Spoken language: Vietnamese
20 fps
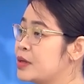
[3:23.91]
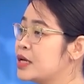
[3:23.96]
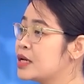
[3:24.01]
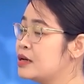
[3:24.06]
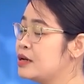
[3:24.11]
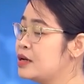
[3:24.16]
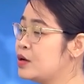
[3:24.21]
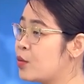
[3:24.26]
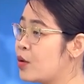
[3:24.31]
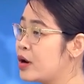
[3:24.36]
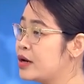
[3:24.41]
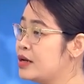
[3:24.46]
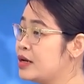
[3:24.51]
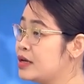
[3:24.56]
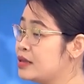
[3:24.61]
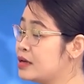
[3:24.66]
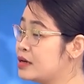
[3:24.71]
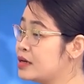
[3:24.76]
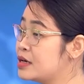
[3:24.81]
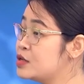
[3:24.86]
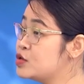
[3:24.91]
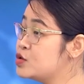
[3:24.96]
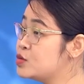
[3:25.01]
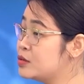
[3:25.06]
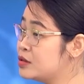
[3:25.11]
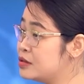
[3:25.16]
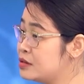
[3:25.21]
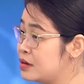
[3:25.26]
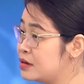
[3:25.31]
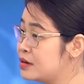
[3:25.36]
biệt liên quan đến hệ thần kinh
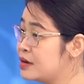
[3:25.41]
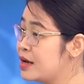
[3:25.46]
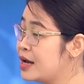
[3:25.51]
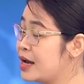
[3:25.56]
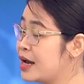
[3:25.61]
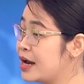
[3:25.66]
trung ương